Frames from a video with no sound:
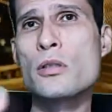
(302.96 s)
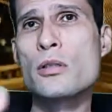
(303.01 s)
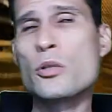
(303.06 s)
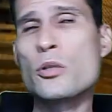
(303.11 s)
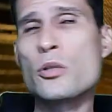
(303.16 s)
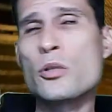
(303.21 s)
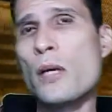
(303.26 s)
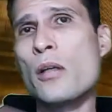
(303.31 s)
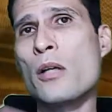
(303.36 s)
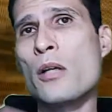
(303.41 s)

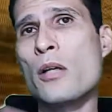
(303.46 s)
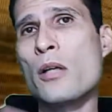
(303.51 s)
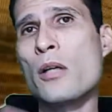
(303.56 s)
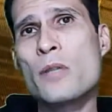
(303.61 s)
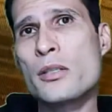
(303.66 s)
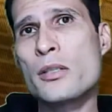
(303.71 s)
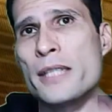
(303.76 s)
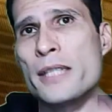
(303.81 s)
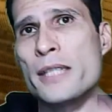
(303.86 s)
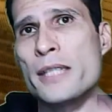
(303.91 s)
su valor,
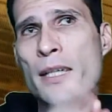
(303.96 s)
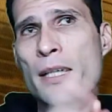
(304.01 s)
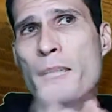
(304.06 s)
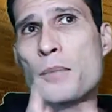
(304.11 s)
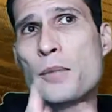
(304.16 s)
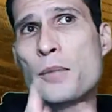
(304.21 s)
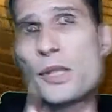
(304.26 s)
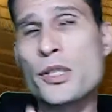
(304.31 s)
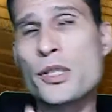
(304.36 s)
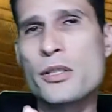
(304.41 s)
cuando siga
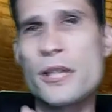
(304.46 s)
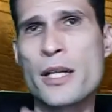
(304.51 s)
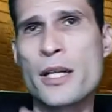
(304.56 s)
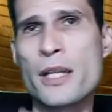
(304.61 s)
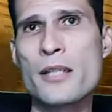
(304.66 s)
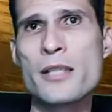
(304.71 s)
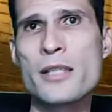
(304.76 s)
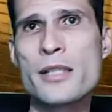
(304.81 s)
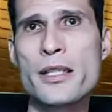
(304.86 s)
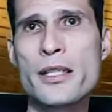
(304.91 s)

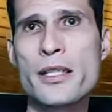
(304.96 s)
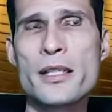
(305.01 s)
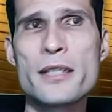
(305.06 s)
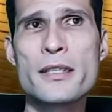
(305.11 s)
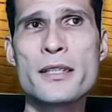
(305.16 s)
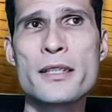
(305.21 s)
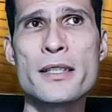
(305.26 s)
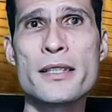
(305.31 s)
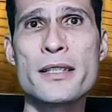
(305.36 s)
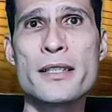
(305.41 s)
posicionándose e,
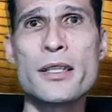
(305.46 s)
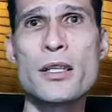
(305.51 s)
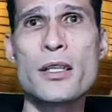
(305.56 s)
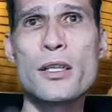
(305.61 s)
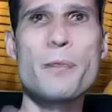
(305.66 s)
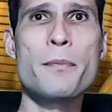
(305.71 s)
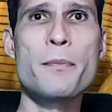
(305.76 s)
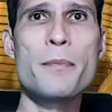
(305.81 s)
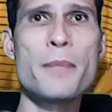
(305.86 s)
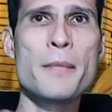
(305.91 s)
este, entre las
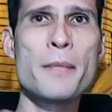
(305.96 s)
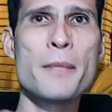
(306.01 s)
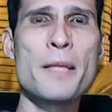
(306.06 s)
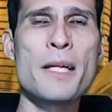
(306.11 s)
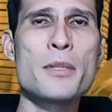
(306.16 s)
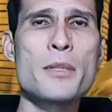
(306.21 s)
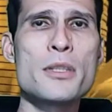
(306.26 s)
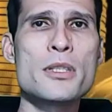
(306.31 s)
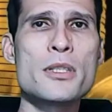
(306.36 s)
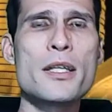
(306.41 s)

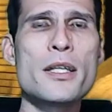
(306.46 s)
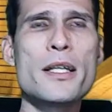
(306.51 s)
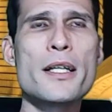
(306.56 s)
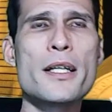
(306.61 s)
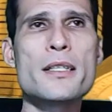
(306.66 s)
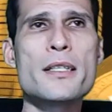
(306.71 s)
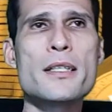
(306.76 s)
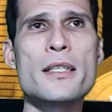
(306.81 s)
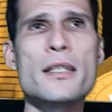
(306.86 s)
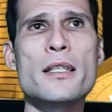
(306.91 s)
primeras posiciones
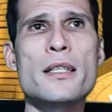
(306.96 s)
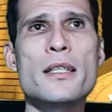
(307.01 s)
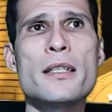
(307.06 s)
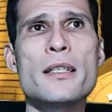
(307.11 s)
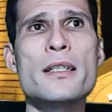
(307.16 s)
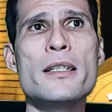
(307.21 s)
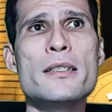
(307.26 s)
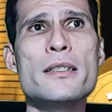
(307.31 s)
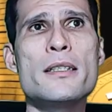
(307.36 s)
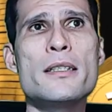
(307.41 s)
de, este,
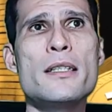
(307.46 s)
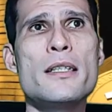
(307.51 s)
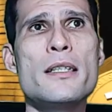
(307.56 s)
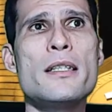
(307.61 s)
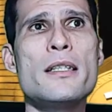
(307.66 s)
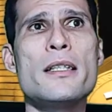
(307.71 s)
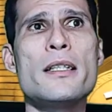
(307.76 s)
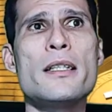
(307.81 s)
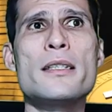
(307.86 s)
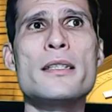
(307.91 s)
de,
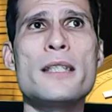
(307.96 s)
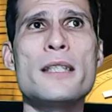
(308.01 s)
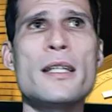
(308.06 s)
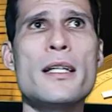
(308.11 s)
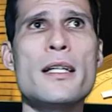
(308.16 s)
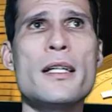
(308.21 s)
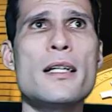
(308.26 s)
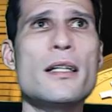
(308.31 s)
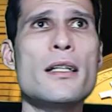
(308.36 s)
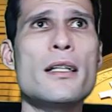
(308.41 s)
de,
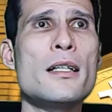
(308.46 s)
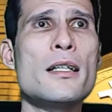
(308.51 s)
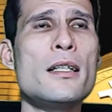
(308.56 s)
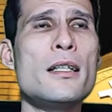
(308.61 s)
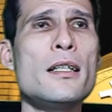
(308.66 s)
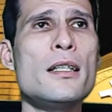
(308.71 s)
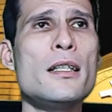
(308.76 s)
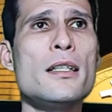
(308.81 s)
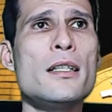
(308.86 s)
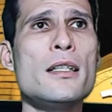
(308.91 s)
esta,
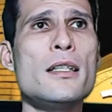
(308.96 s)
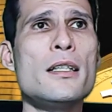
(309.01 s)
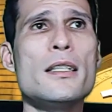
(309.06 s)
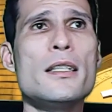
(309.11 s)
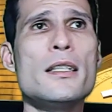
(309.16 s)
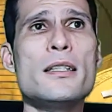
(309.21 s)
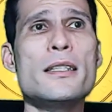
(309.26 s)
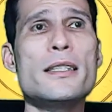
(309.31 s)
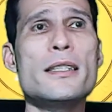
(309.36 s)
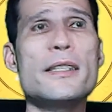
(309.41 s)

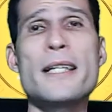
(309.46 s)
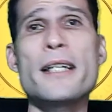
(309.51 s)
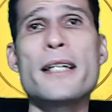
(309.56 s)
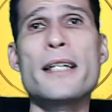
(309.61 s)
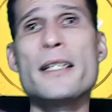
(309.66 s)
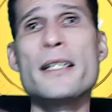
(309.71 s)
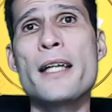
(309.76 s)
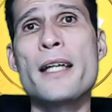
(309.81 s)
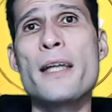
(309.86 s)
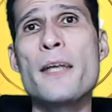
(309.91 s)
de esta
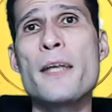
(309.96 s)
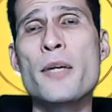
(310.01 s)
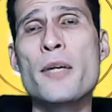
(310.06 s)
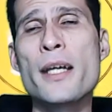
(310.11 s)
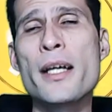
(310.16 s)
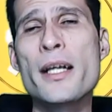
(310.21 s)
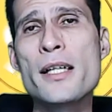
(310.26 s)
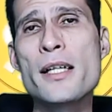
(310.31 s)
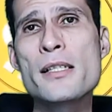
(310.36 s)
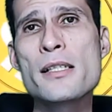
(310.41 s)
cantidad de
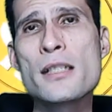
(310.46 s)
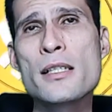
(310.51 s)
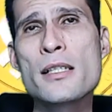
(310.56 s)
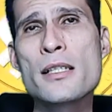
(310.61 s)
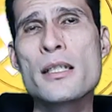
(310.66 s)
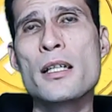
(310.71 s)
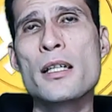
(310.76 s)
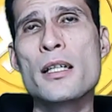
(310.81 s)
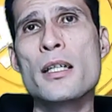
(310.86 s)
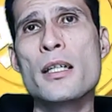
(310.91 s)
monedas,
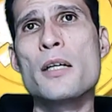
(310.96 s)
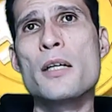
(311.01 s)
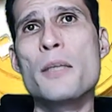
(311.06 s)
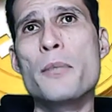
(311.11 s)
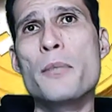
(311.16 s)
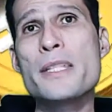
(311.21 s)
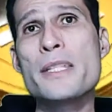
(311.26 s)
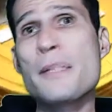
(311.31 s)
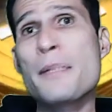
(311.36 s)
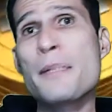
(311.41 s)

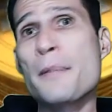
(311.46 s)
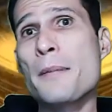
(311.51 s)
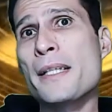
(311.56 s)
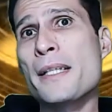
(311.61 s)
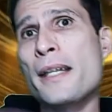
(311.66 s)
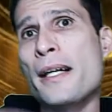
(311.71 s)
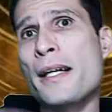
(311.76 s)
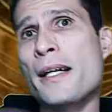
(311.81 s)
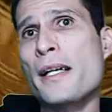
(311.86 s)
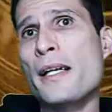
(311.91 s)
pues también va a
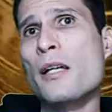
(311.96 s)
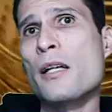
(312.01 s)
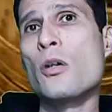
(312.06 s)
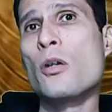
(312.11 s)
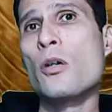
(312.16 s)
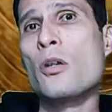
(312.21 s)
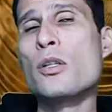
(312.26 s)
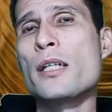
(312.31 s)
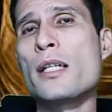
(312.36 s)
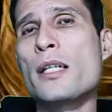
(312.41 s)
traer
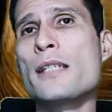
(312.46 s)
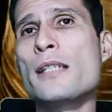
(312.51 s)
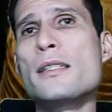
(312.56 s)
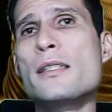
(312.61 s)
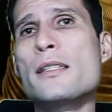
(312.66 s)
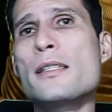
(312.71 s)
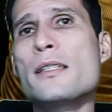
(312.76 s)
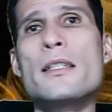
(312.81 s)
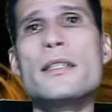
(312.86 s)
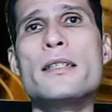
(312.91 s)

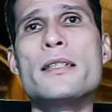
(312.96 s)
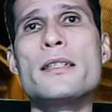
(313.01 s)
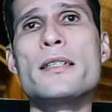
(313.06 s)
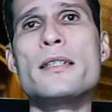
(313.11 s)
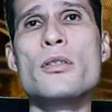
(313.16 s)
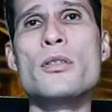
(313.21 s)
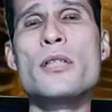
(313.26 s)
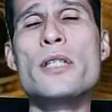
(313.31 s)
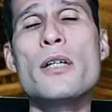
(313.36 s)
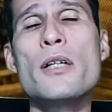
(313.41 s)
otras este,
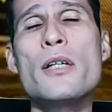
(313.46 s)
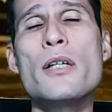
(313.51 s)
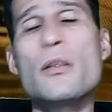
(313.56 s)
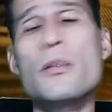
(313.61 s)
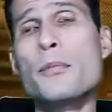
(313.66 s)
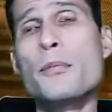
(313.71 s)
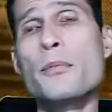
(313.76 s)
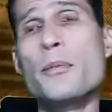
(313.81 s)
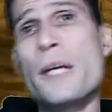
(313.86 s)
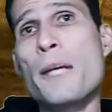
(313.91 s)
consigo.
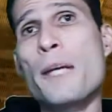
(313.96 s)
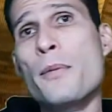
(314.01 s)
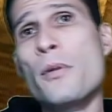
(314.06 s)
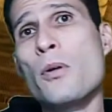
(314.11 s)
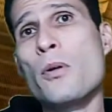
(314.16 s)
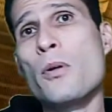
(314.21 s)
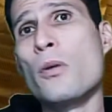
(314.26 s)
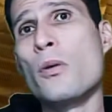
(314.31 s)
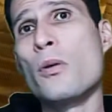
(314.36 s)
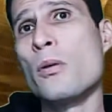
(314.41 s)
Por
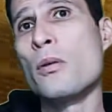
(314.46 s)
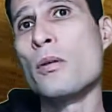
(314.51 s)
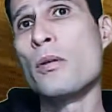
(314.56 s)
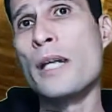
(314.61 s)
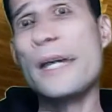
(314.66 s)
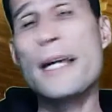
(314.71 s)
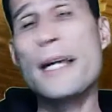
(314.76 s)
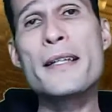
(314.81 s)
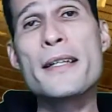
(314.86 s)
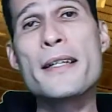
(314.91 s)
ejemplo,
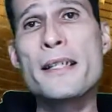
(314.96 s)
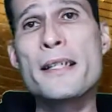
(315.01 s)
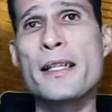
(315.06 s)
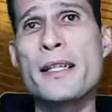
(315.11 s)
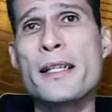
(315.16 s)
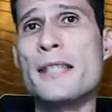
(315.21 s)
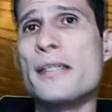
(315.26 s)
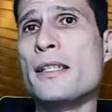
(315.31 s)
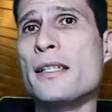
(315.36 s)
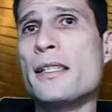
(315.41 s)
el Ether, que
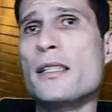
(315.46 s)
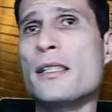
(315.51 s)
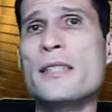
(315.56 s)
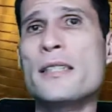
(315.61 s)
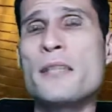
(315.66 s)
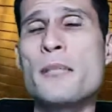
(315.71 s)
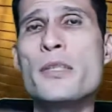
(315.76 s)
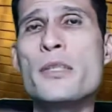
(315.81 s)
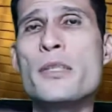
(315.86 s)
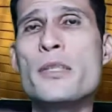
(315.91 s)
el Ether
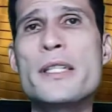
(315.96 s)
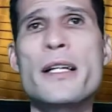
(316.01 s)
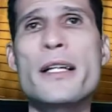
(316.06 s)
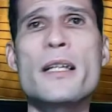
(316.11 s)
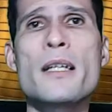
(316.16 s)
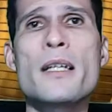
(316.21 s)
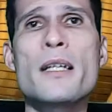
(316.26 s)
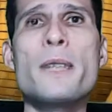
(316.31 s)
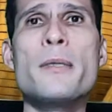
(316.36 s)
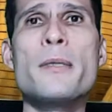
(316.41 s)
está muy cerca
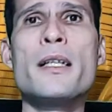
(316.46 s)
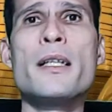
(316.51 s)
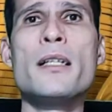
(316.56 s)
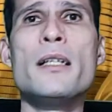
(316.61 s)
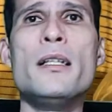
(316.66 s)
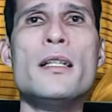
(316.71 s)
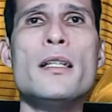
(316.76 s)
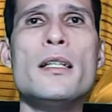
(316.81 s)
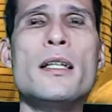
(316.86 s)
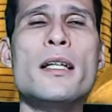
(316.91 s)

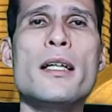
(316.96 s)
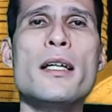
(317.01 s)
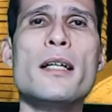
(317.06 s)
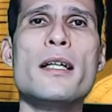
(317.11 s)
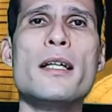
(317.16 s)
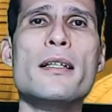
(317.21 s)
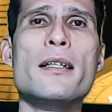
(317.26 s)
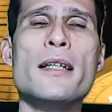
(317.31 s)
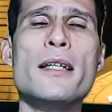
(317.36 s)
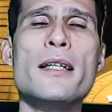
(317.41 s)
también
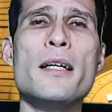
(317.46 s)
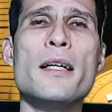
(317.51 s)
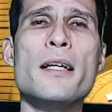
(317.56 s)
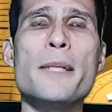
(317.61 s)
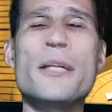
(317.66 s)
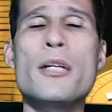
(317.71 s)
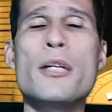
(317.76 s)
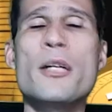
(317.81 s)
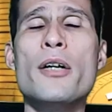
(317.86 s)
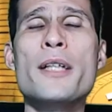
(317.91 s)
de
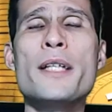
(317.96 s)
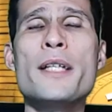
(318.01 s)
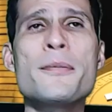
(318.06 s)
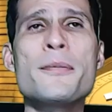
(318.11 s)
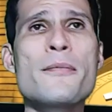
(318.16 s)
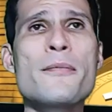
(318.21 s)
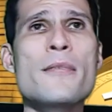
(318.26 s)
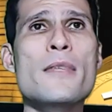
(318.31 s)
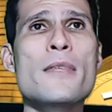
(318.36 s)
Bitcoin.